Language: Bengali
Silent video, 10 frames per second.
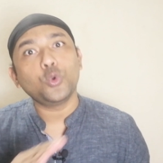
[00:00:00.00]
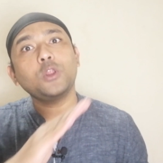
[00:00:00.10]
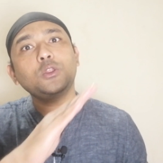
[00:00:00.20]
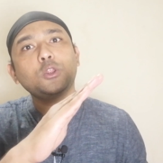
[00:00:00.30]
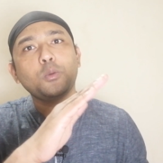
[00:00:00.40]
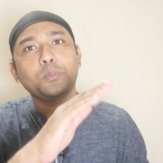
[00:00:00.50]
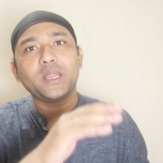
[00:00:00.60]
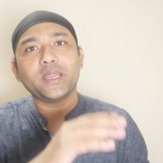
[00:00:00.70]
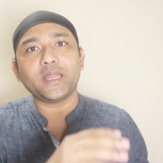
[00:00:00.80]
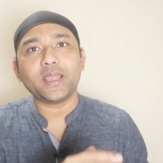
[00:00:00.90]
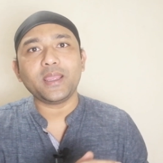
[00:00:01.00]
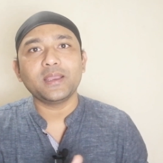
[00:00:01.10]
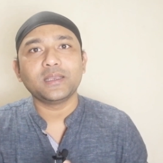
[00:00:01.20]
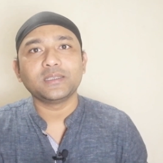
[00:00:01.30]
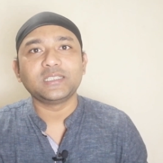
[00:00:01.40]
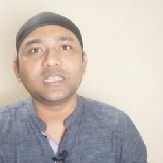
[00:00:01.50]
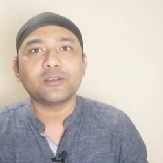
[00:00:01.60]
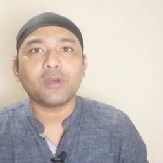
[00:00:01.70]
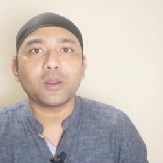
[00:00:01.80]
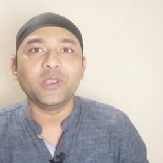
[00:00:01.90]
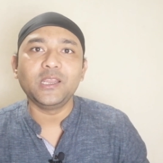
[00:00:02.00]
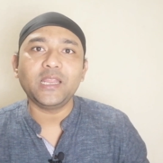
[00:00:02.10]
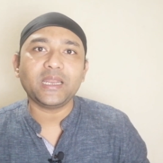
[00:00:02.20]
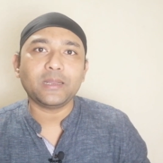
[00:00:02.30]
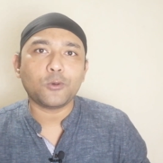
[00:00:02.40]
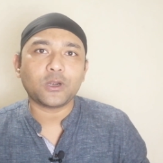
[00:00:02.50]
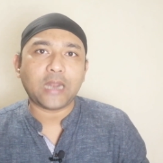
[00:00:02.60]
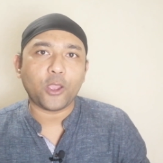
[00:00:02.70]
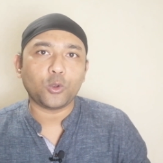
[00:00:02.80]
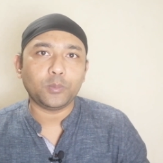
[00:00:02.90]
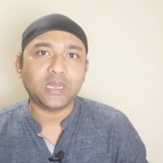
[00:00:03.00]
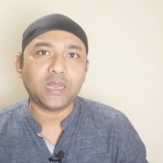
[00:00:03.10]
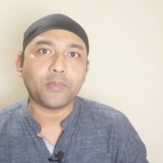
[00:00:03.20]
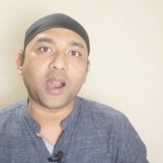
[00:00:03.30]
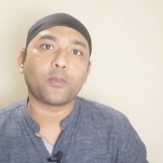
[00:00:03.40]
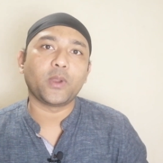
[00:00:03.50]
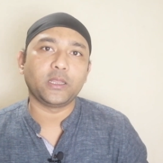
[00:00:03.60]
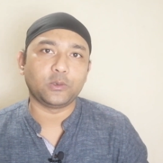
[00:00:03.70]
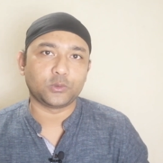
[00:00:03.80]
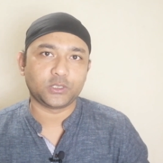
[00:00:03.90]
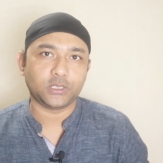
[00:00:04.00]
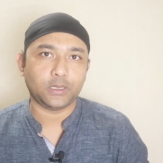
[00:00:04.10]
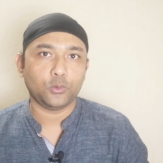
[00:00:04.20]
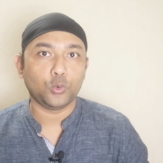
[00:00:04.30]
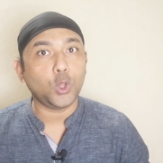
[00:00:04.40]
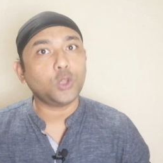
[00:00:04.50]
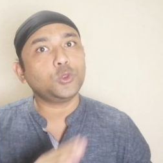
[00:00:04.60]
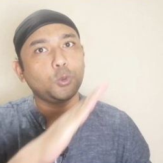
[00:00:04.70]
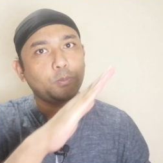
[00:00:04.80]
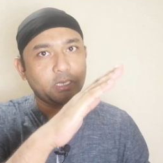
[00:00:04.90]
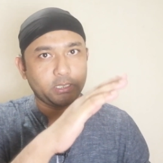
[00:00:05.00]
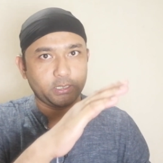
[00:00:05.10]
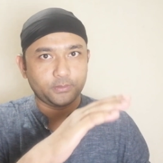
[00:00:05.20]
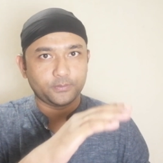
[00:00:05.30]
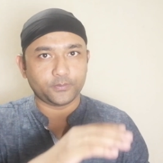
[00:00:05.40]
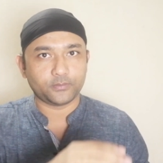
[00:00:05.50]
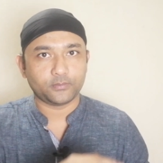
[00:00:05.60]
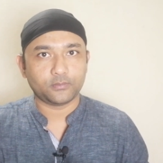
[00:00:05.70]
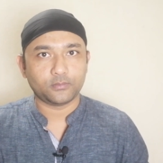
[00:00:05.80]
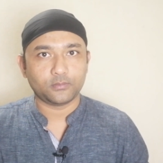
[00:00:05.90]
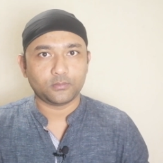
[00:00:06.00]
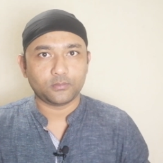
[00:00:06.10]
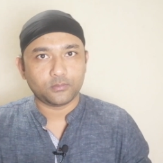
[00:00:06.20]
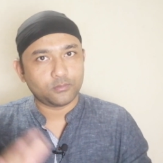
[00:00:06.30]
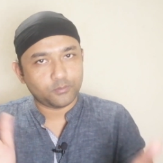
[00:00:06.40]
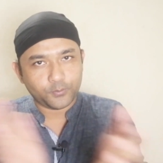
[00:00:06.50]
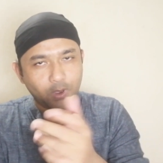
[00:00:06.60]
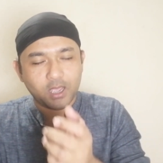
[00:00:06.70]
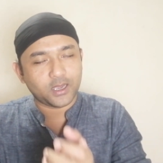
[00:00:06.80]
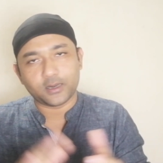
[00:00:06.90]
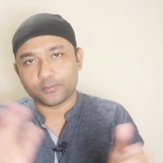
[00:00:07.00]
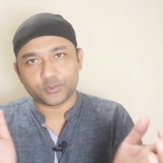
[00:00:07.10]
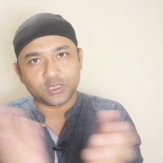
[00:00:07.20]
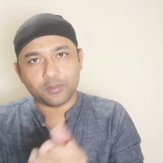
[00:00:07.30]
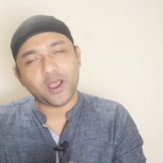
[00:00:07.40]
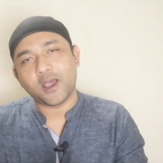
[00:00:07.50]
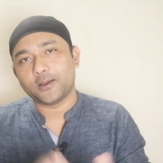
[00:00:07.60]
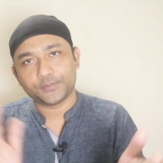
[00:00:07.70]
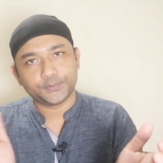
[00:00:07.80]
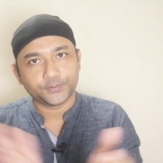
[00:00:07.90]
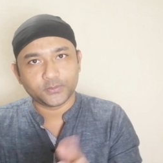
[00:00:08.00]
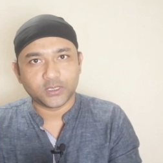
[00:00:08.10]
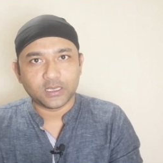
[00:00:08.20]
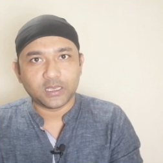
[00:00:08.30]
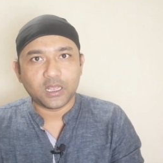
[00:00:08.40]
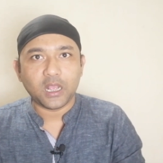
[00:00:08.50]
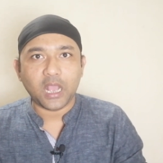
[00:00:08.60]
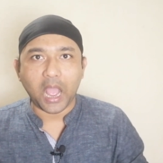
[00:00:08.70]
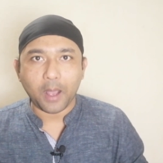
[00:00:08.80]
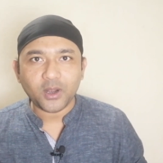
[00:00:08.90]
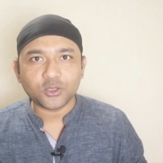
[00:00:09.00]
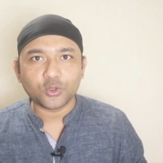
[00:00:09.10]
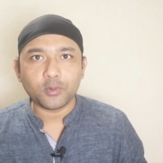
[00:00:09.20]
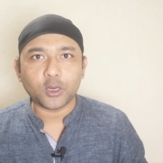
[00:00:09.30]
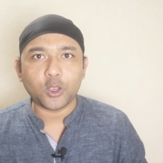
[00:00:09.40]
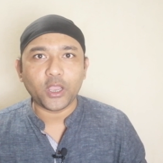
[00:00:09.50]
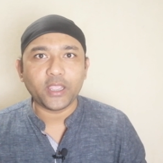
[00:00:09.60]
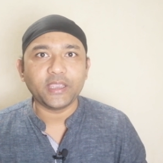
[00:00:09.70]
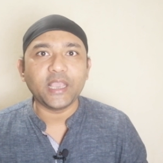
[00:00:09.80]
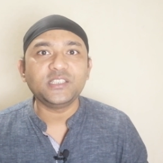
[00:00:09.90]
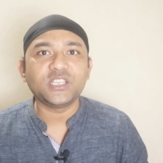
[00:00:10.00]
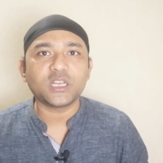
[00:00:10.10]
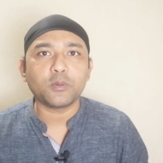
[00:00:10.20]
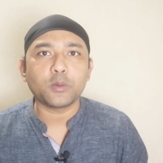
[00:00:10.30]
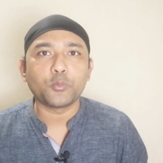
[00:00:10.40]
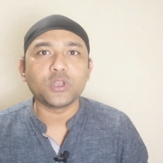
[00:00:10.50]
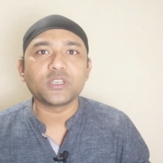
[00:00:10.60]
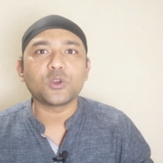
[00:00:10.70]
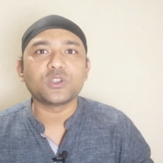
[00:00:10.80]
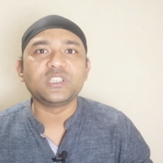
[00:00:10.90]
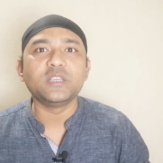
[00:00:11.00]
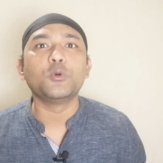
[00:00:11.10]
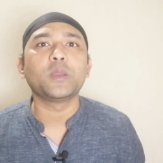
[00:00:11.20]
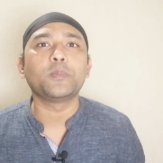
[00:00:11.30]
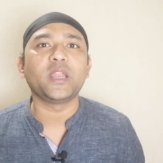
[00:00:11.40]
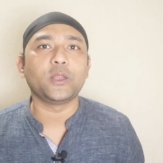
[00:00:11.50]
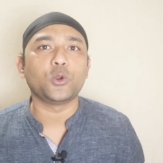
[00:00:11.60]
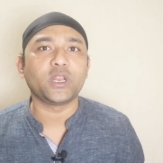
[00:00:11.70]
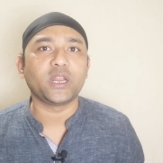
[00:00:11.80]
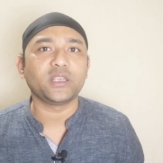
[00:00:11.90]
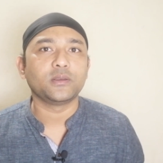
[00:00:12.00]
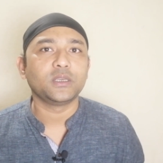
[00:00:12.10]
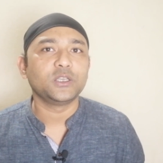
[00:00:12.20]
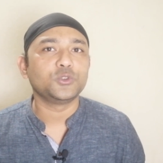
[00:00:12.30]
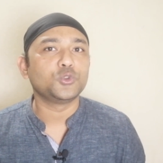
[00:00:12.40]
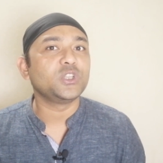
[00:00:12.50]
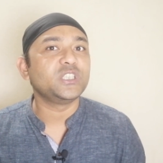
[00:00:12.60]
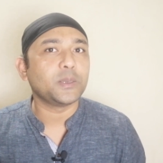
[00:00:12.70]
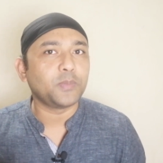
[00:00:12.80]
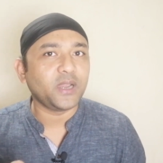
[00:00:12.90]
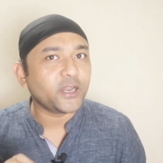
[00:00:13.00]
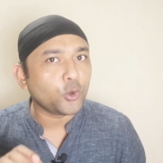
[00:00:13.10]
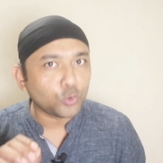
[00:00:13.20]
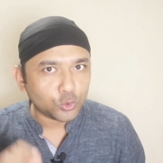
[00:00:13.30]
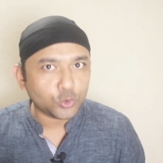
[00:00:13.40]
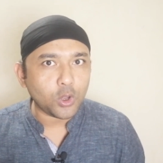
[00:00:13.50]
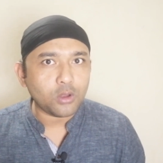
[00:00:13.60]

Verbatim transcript: উড়ন্ত প্লেনে সিনেমার ভিলেন এবং নায়ক মিলে মারামারি করছে উড়ন্ত প্লেনে বাহ হারামজাদা বাহ আমার তো মনে হয় এই সিনেমার পরিচালক জীবনে প্লেনে ওঠে নাই যদি সে প্লেনে উঠত